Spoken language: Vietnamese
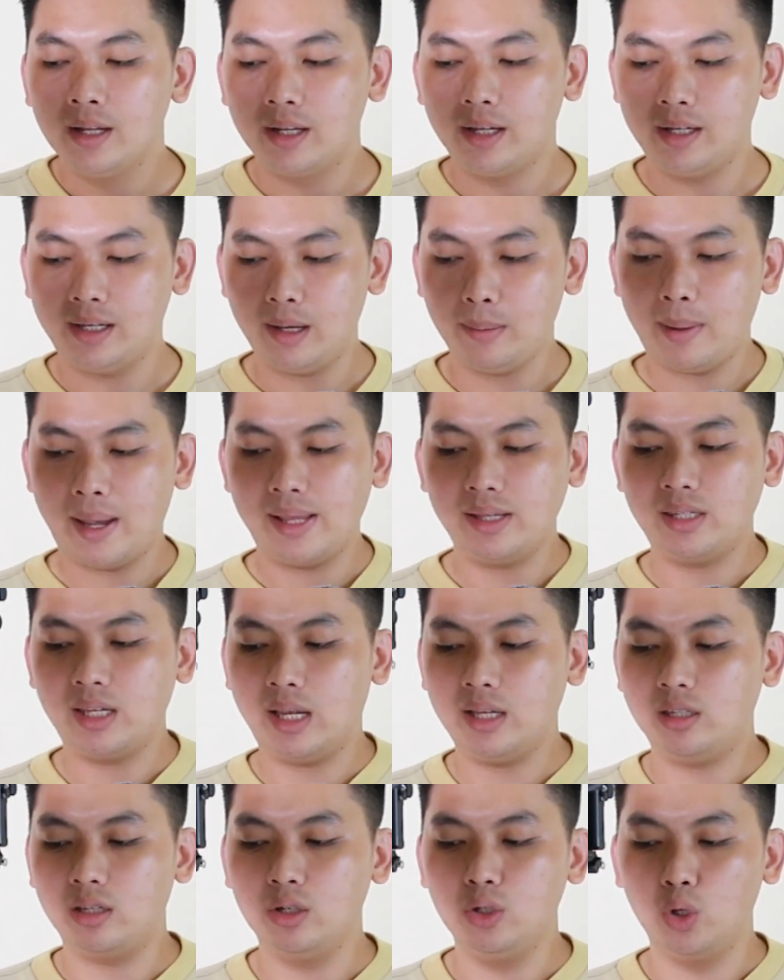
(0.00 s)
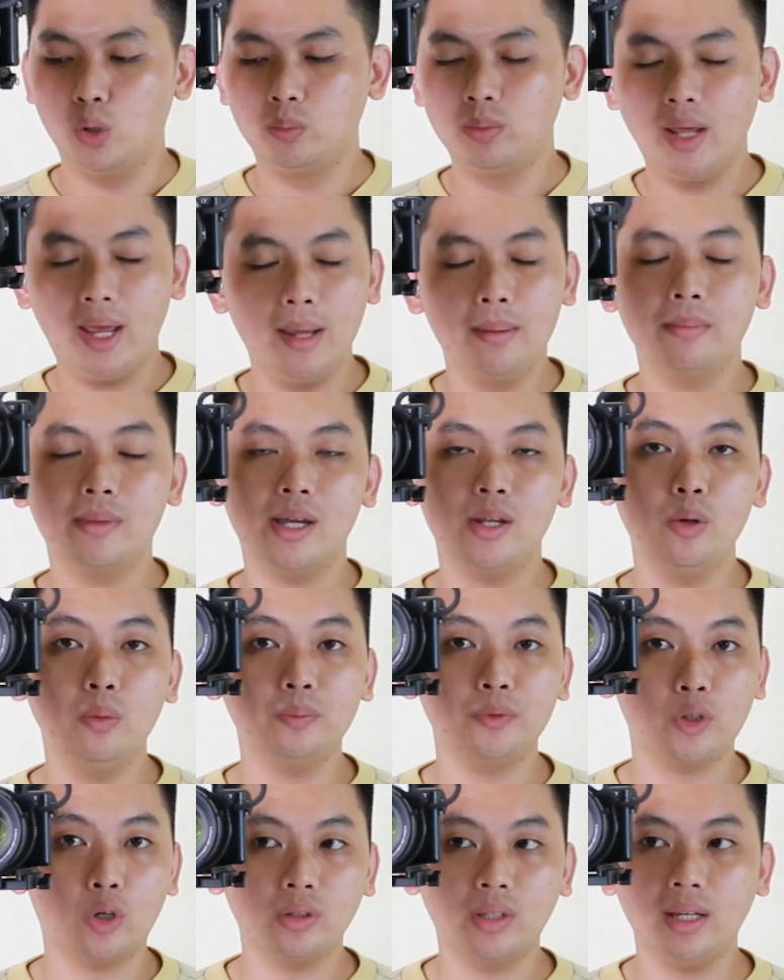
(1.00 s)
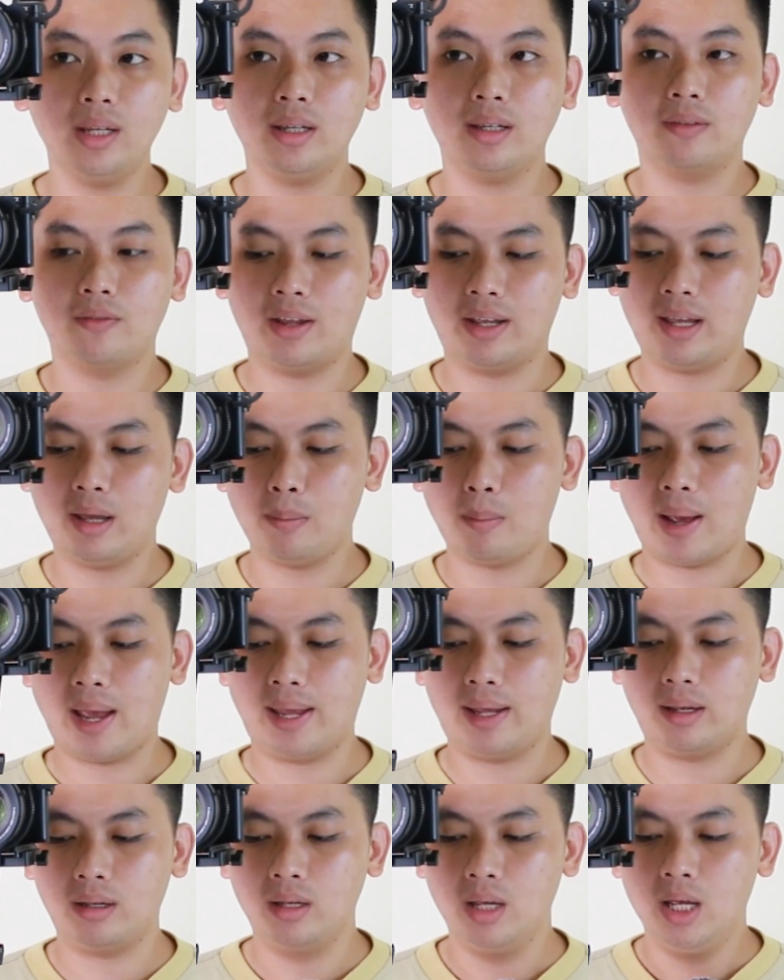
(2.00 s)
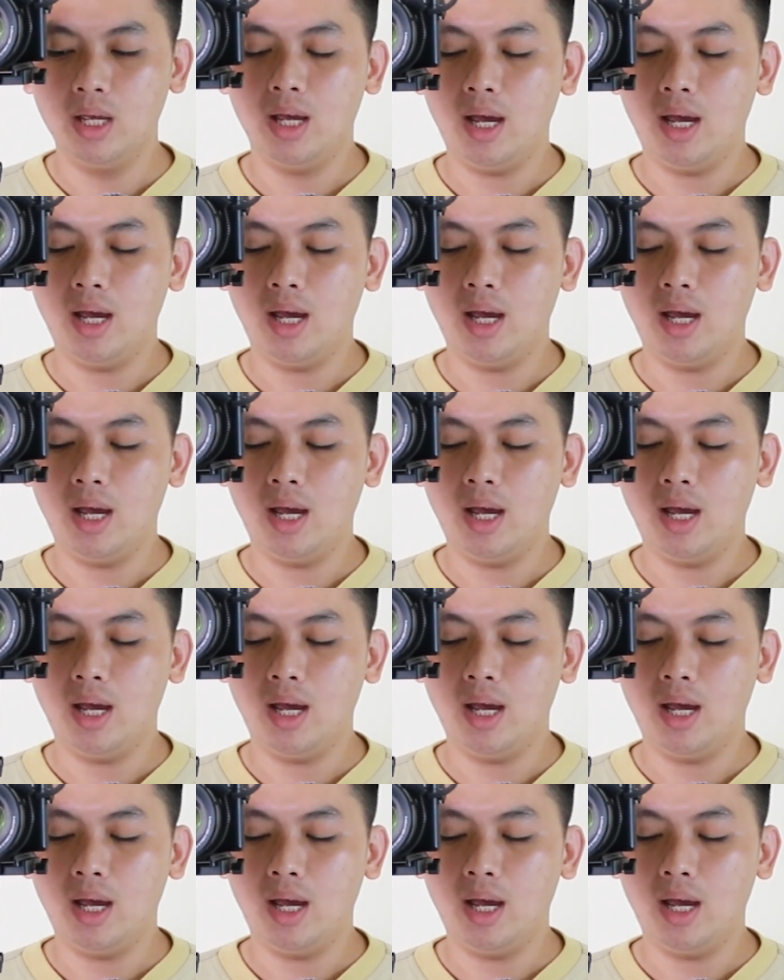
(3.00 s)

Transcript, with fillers: thì các bạn sẽ sử dụng thêm cái nút joystick để các bạn